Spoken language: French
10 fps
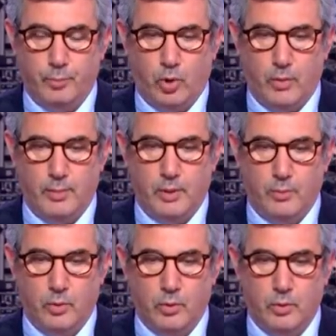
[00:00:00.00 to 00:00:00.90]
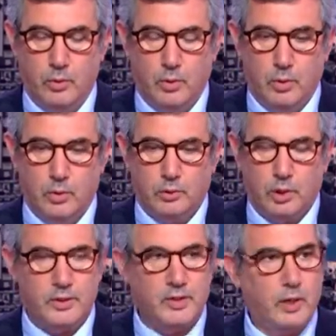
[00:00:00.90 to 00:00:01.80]
probablement
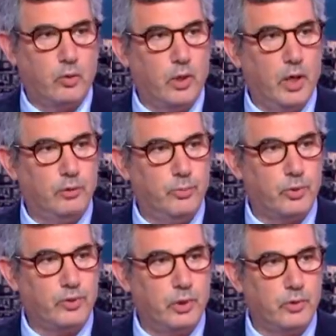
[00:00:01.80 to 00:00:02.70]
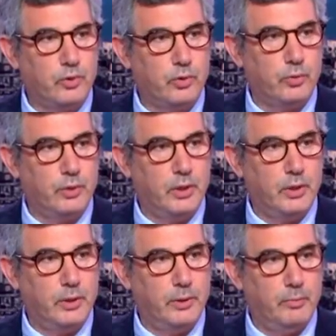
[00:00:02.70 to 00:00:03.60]
35 ou 40 sont
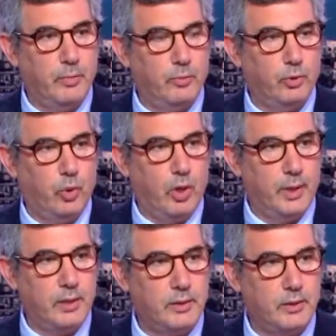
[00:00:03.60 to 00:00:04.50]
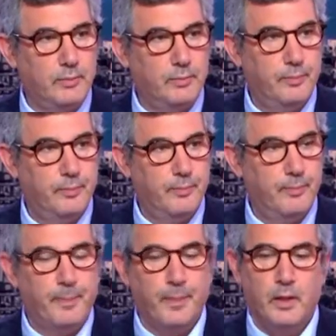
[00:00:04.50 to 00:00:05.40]
des membres du Hamas.
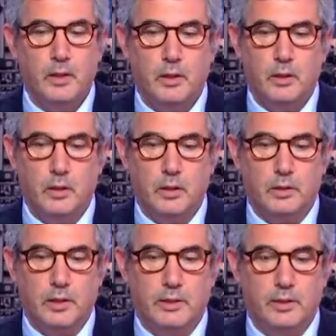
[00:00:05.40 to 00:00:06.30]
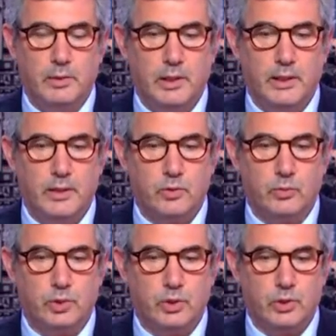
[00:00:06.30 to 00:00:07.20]
quelques milliers
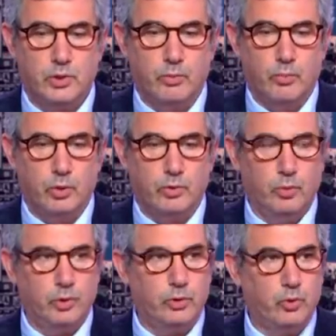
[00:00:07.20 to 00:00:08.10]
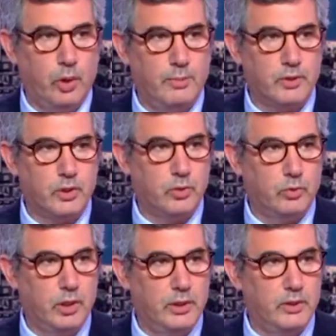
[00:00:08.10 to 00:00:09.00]
sont des gens qui sont morts de mort naturelle parce que
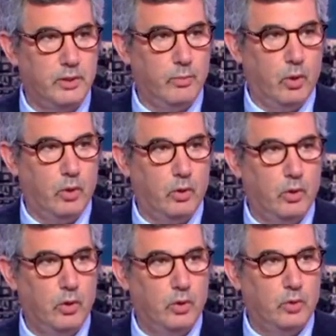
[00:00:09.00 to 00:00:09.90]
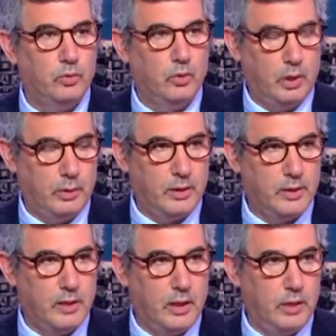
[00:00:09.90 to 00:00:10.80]
sont des listes de morts à
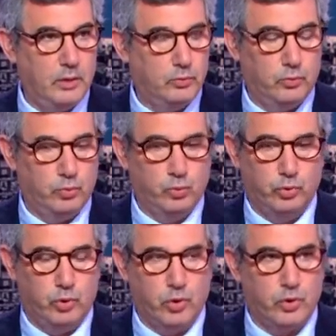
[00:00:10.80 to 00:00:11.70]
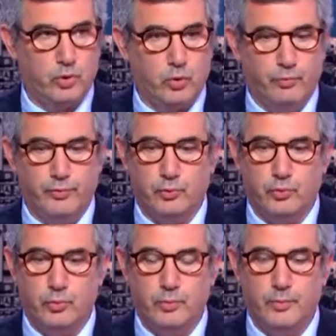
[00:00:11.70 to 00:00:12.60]
Gaza, toutes causes
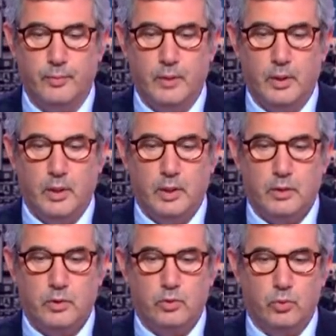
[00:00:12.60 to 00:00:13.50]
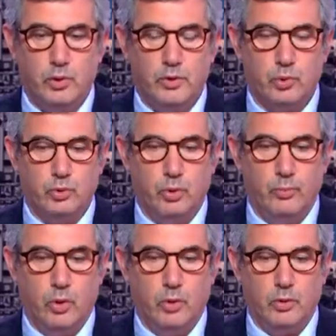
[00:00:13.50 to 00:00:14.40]
confondues. Sur les autres
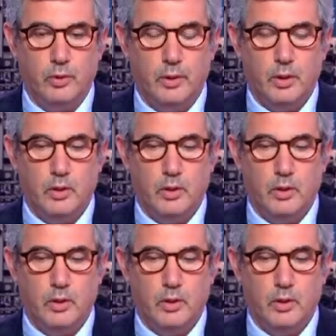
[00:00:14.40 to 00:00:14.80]
morts,